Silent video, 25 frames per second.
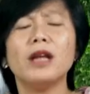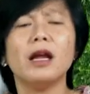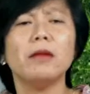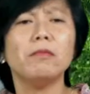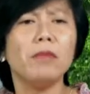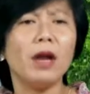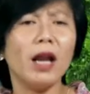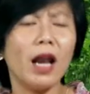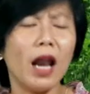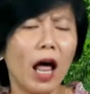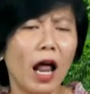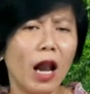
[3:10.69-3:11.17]

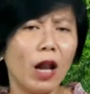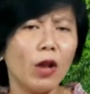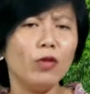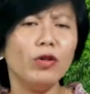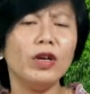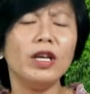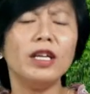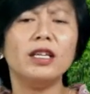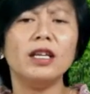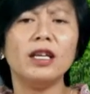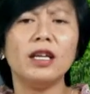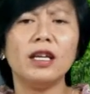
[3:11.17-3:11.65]
dan
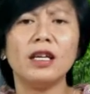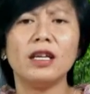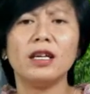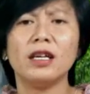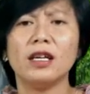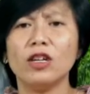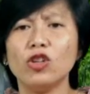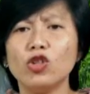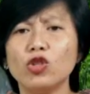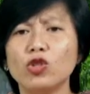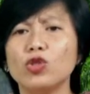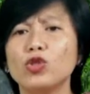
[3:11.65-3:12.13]
melalui diri
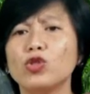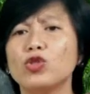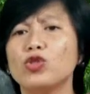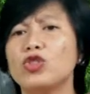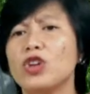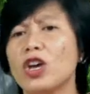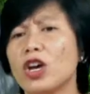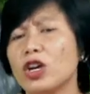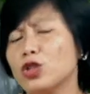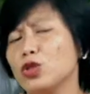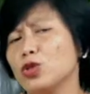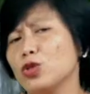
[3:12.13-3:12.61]
Kristus
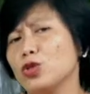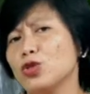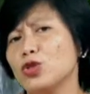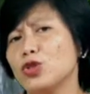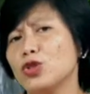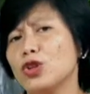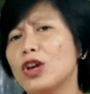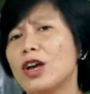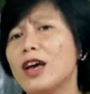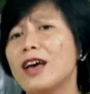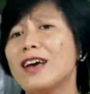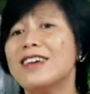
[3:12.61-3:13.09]

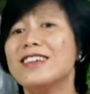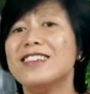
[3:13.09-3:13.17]
Yesus